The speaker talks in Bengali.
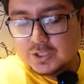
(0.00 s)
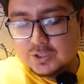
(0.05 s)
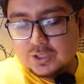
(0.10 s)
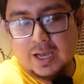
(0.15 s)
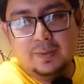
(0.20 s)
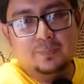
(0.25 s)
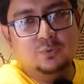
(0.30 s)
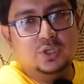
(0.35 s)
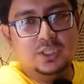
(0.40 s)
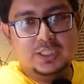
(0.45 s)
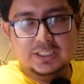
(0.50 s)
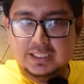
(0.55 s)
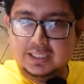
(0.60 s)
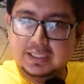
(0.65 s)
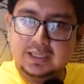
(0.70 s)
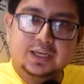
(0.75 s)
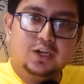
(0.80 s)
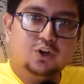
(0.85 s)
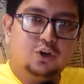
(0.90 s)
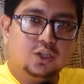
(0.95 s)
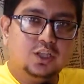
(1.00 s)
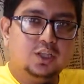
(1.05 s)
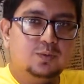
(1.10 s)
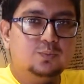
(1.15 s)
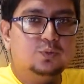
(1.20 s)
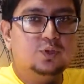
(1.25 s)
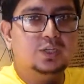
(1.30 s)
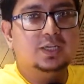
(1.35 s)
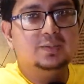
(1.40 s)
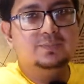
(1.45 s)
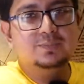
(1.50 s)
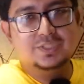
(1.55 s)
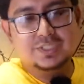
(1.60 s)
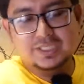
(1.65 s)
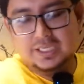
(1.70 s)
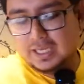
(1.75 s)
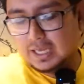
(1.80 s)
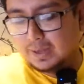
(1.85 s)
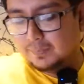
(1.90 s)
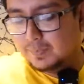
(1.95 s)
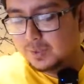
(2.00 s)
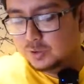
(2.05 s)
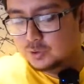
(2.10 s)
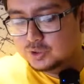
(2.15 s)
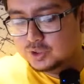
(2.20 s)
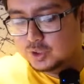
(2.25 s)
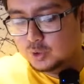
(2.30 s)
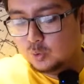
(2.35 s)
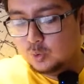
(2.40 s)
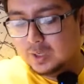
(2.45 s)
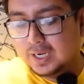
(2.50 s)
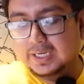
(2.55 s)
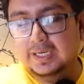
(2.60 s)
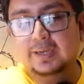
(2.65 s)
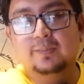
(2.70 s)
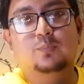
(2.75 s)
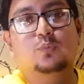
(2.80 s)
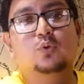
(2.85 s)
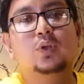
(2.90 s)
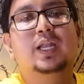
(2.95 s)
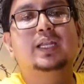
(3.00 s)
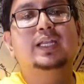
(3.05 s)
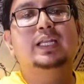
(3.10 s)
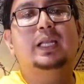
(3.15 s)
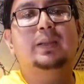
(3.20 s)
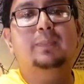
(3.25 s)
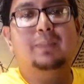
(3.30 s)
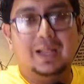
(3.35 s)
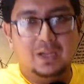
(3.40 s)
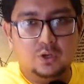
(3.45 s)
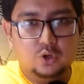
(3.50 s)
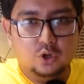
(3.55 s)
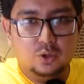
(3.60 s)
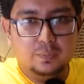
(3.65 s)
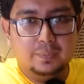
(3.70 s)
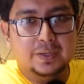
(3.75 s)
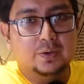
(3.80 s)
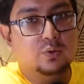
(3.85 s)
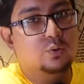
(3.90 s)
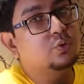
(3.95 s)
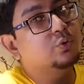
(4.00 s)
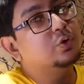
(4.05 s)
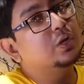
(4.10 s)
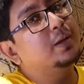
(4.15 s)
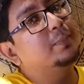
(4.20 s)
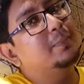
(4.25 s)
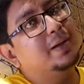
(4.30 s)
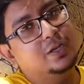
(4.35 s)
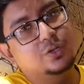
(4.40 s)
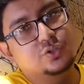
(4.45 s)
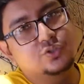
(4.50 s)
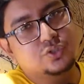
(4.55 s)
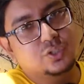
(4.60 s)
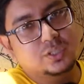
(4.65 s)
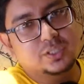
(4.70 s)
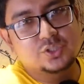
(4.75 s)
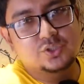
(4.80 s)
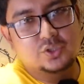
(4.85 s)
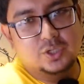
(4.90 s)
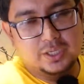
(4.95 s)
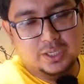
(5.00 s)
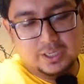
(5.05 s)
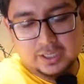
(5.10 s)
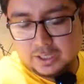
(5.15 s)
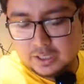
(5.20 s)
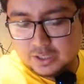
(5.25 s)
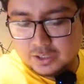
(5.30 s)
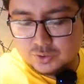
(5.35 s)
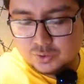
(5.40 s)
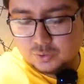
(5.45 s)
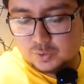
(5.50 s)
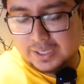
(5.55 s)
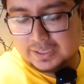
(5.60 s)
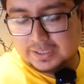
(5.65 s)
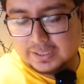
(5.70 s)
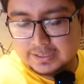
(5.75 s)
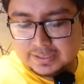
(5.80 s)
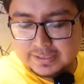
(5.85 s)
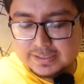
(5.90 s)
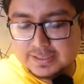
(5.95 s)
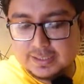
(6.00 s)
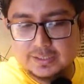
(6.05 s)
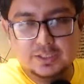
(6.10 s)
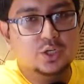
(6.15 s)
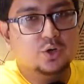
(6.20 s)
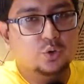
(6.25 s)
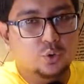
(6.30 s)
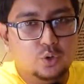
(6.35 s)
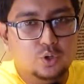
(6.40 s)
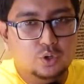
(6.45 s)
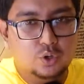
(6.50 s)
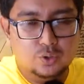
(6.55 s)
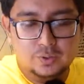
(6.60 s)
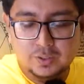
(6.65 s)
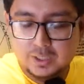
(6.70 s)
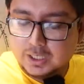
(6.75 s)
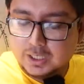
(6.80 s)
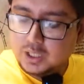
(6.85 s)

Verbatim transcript: সো আমি ওনাদের সাথে কথা বললাম যে আমরা হচ্ছে কোন আইটেমগুলো নিলে ভালো হবে কোন কোনগুলা ভালো চলে সেই সো একটা ডিসকাশন হইলো